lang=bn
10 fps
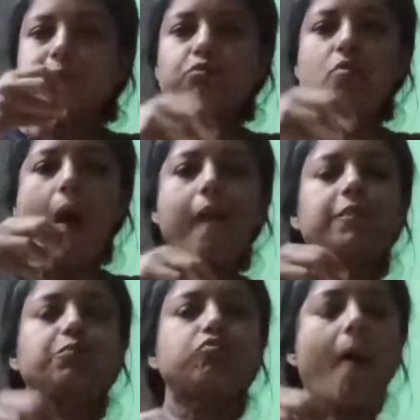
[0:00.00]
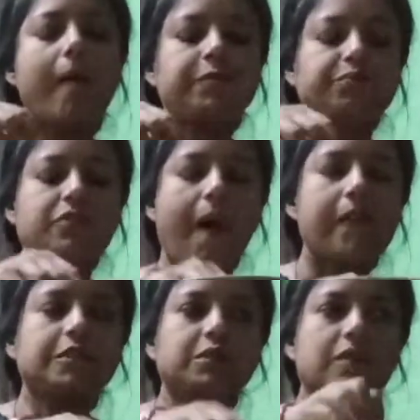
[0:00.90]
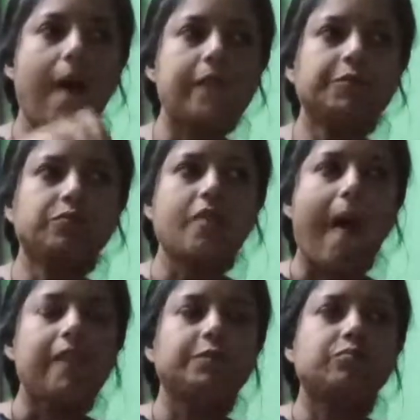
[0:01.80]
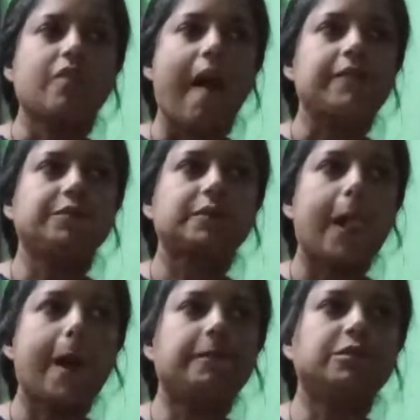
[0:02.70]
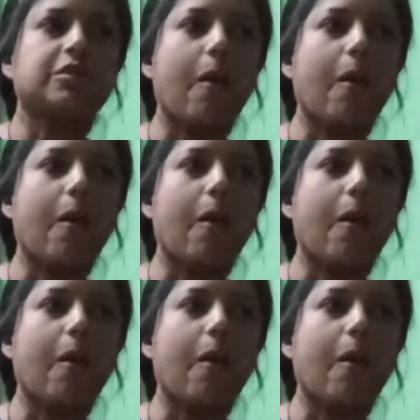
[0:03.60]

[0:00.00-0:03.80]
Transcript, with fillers: ঠান্ডা ঠান্ডাও পড়েছে তাই অত গরমটাও নেই যদিও